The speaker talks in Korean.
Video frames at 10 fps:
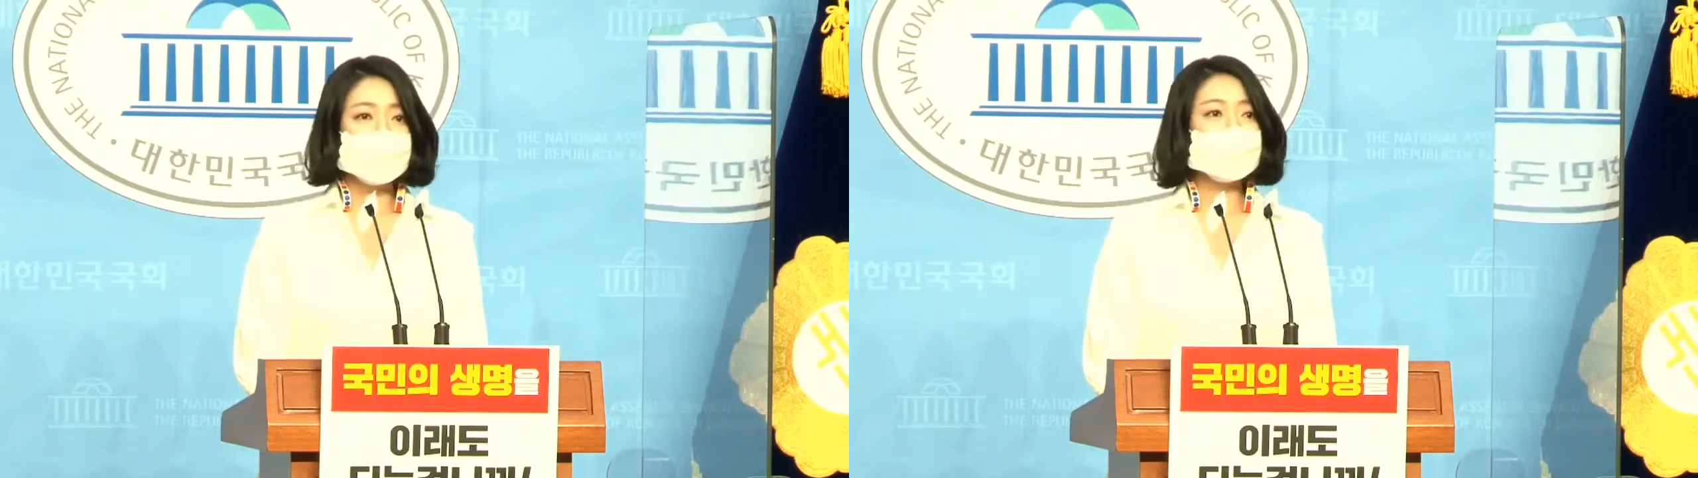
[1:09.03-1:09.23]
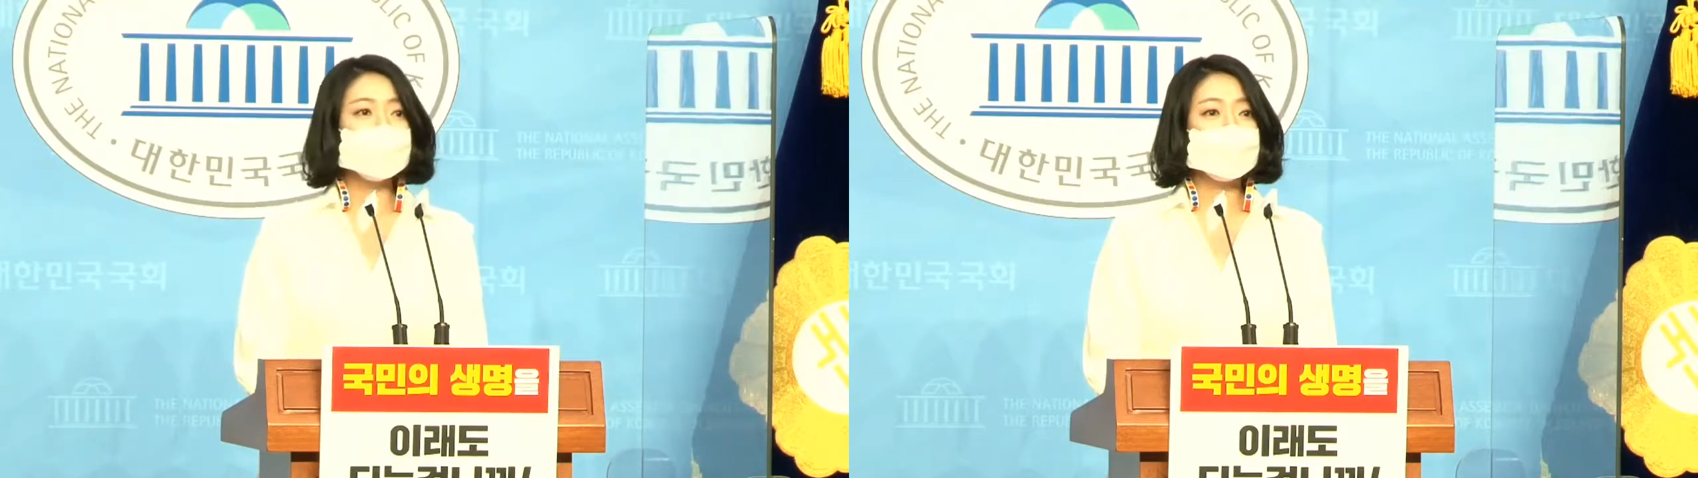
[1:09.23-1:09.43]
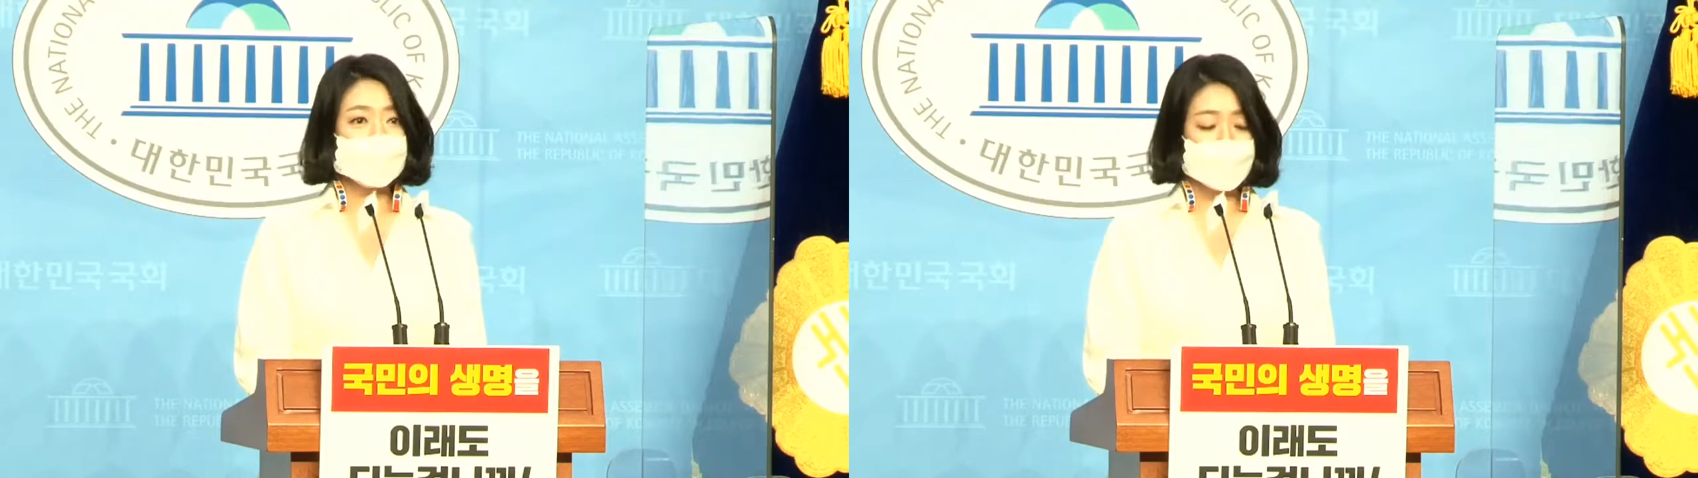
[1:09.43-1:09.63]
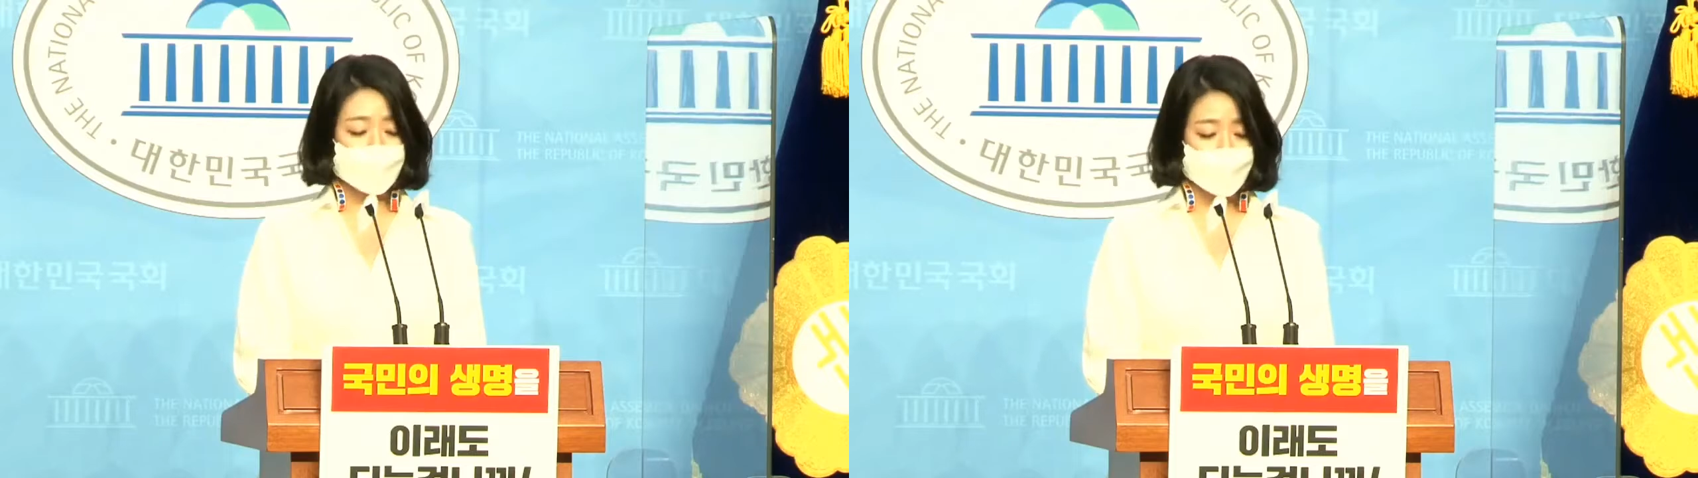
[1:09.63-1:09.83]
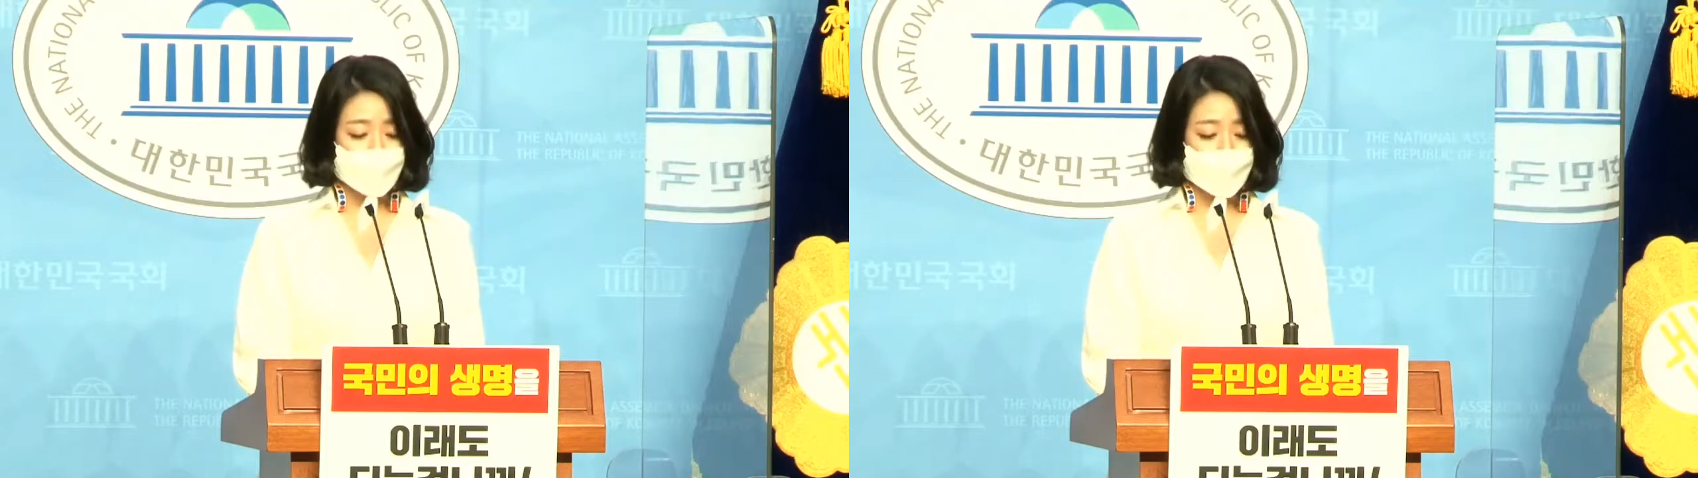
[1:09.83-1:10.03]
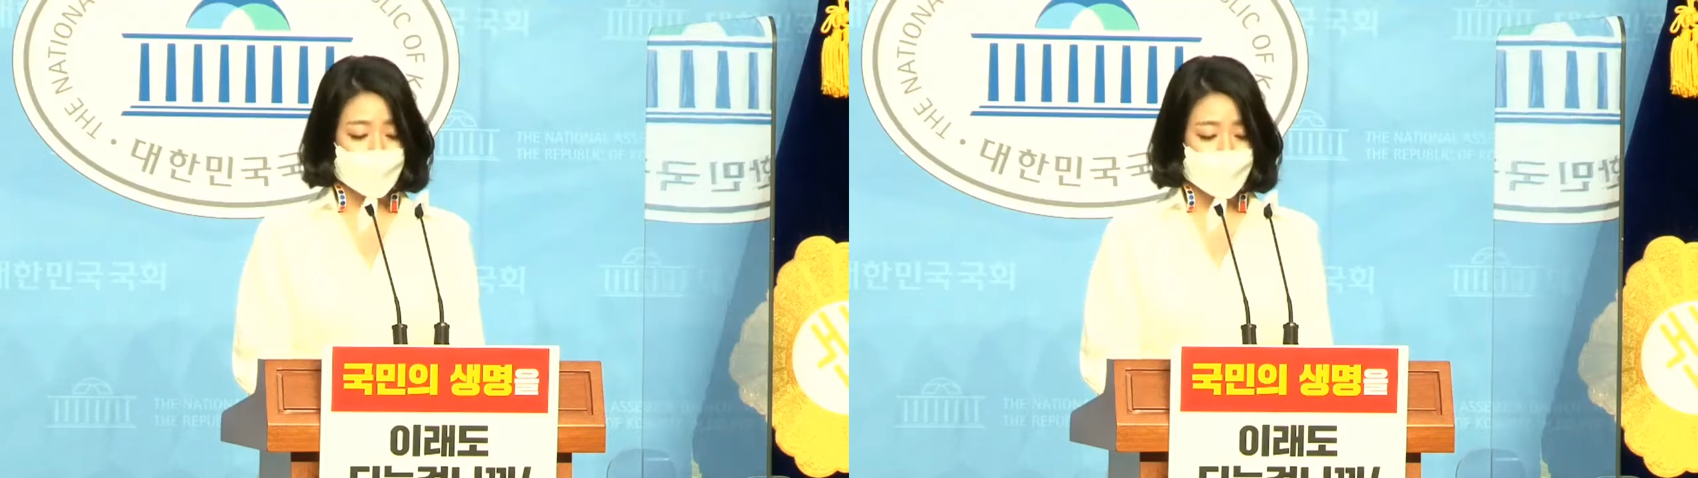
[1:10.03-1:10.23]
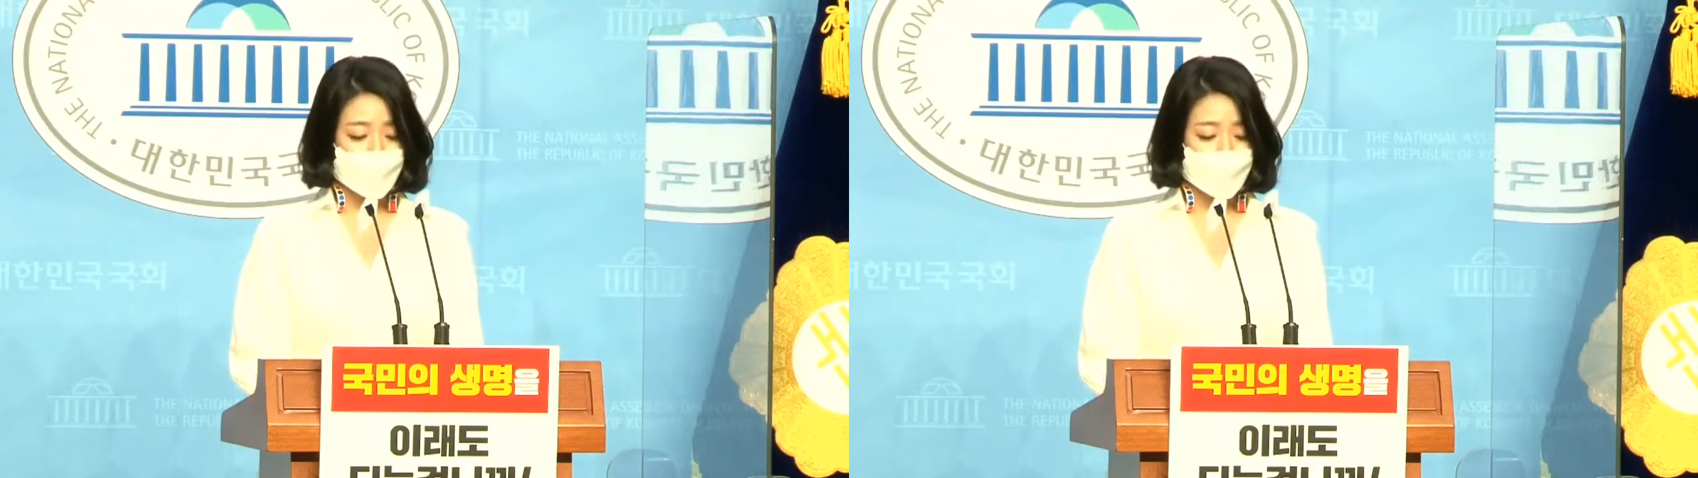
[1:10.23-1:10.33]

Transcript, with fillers: 확인을 해야 합니다.